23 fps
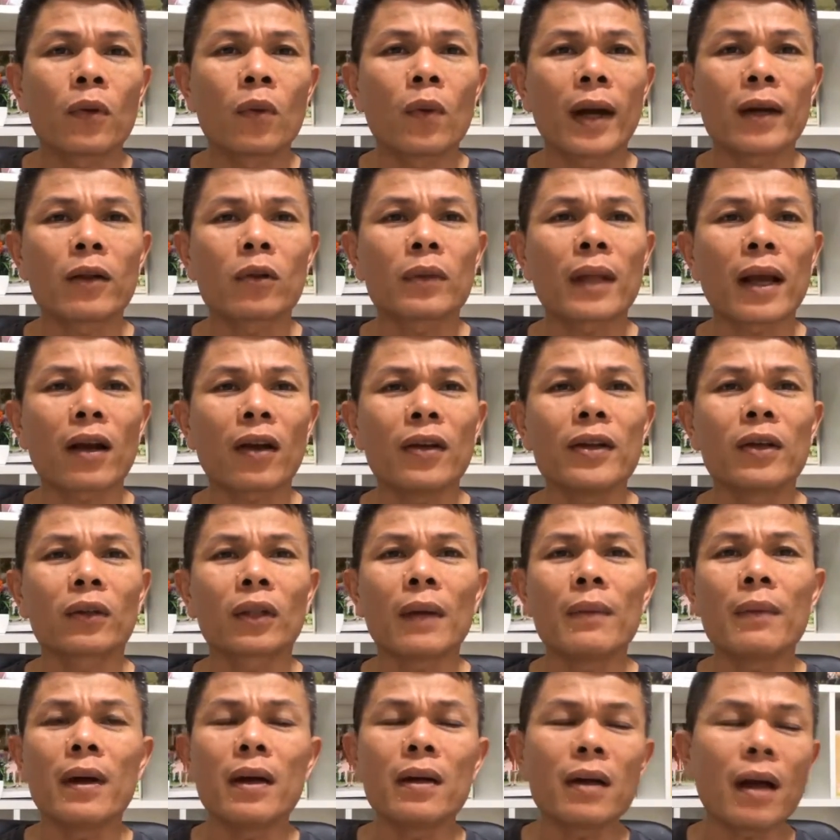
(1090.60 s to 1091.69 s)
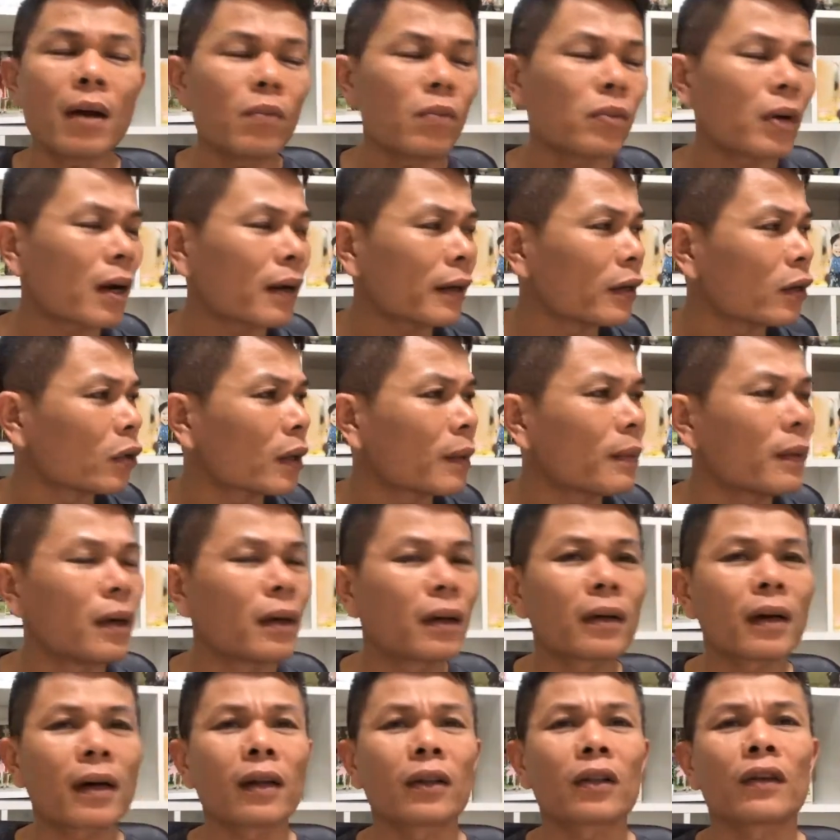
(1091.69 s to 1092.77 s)
xung quanh chúng ta có nhiều tấm gương không rất là nhiều tấm
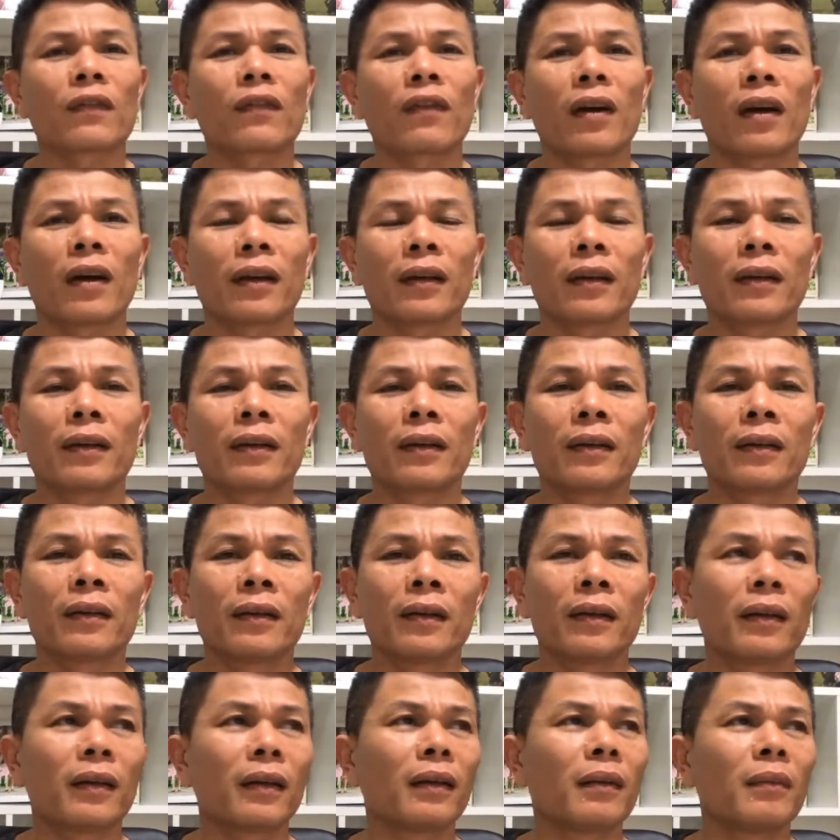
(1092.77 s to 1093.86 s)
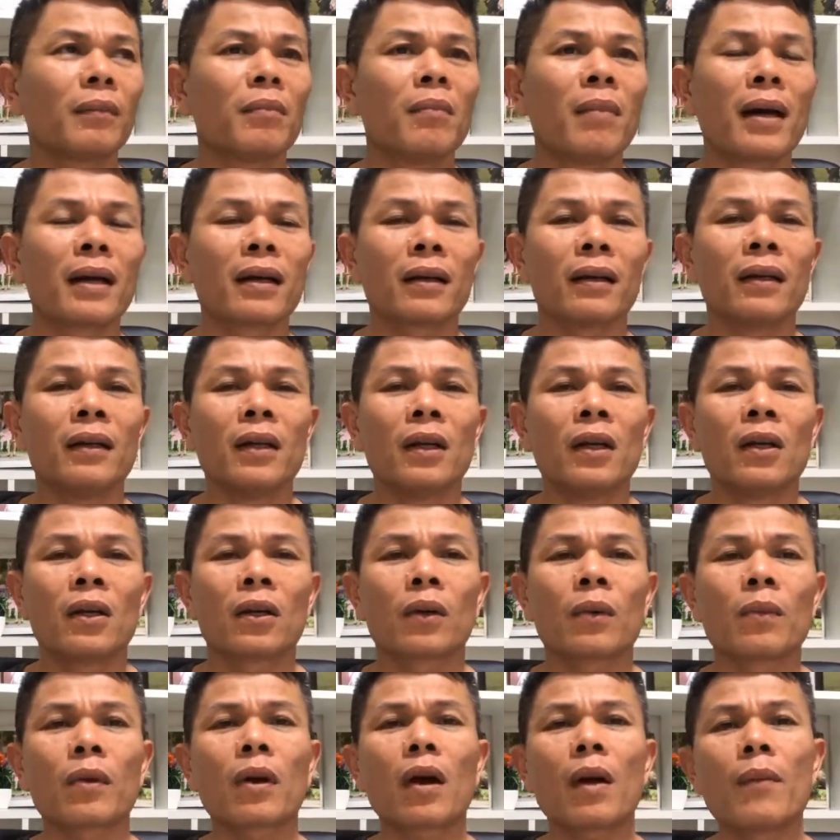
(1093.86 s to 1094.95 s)
gương rất là tuyệt vời à, mình
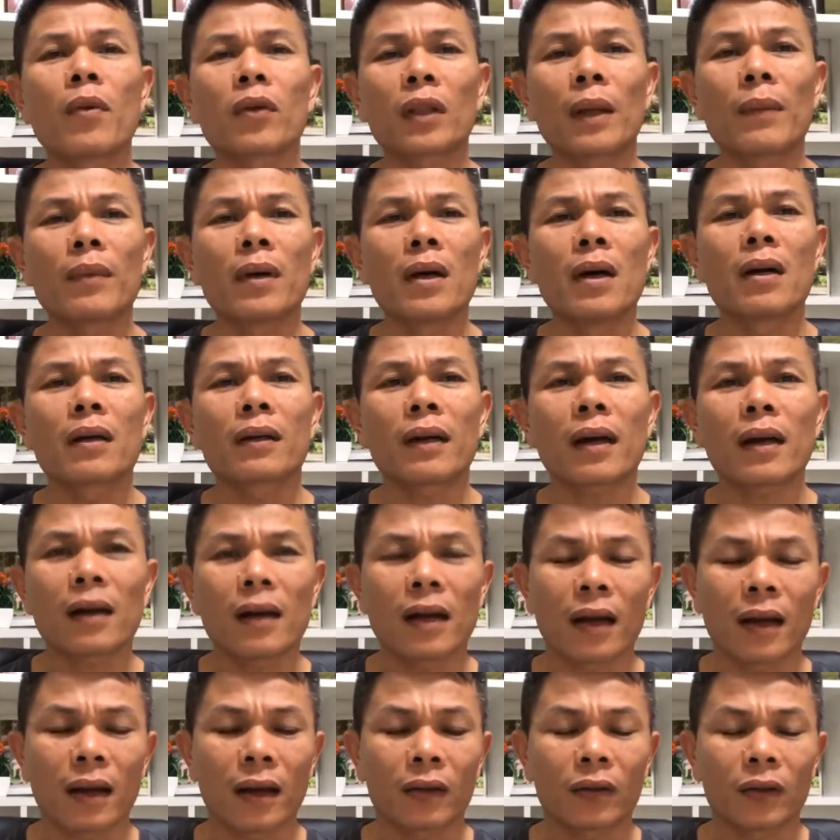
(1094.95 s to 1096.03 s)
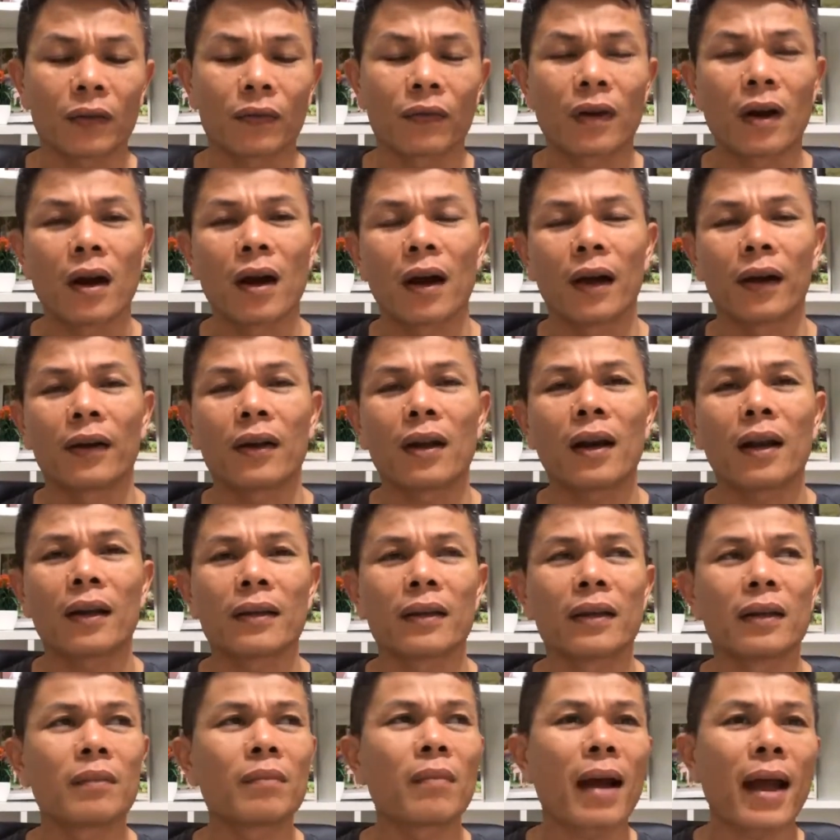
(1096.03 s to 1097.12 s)
cũng có một tấm gương rất là tuyệt vời đó là
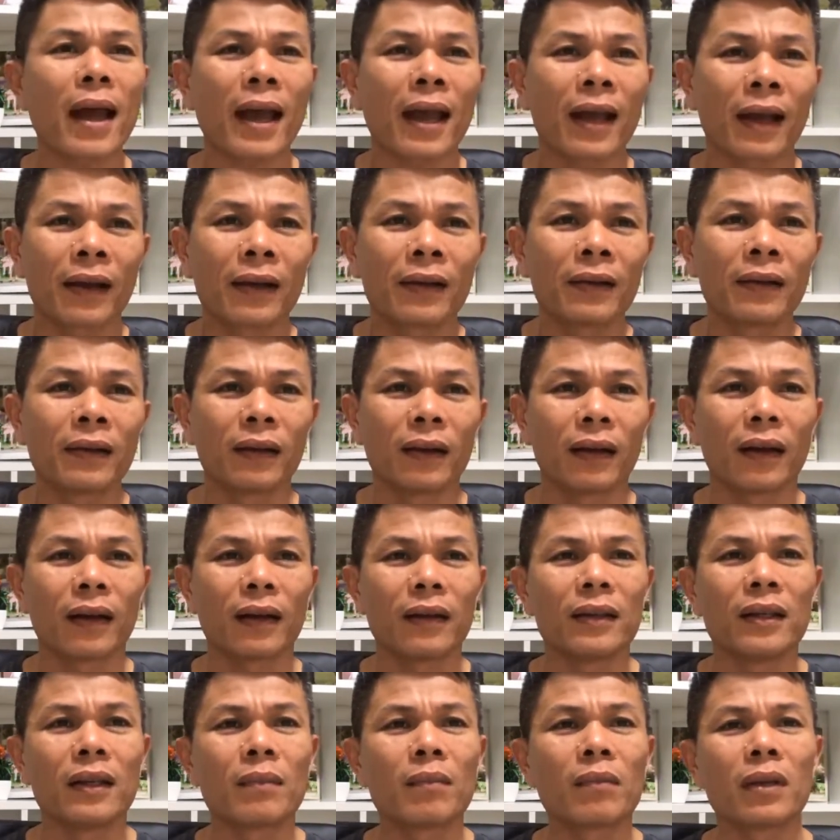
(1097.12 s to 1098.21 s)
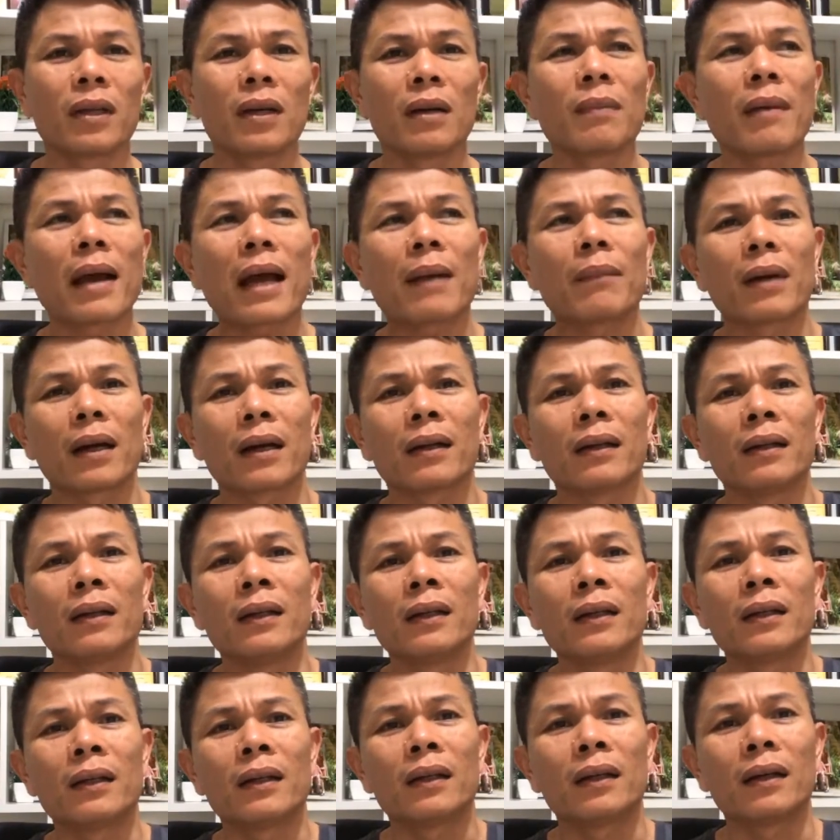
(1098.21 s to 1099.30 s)
dưỡng ba à, dưỡng dưỡng ba mình
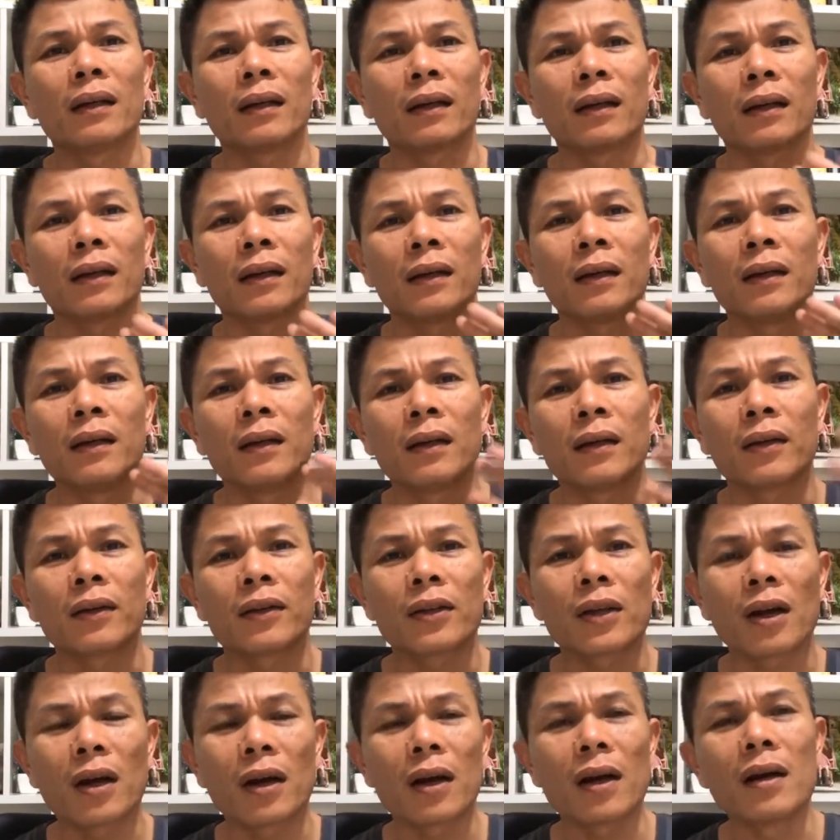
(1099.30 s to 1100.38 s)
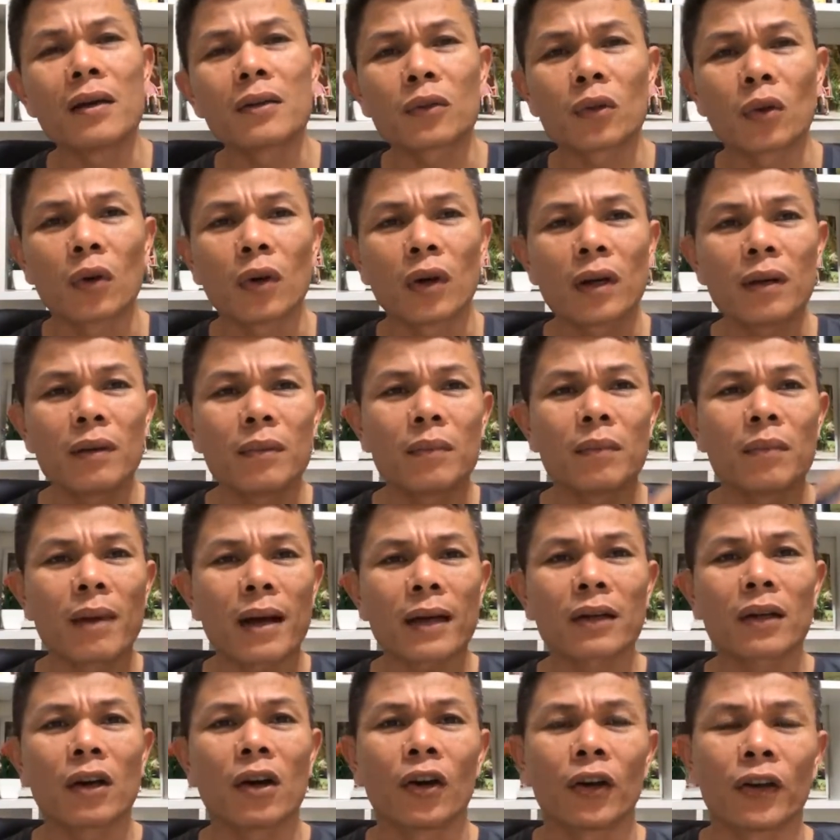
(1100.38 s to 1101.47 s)
à, do lớn tuổi
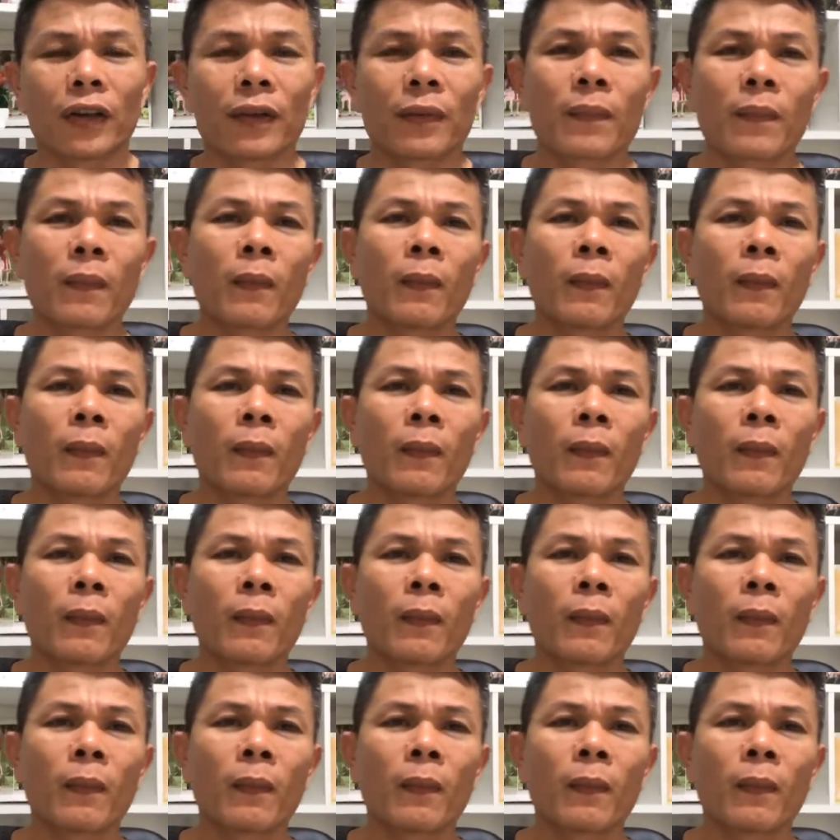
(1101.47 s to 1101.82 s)
mất rồi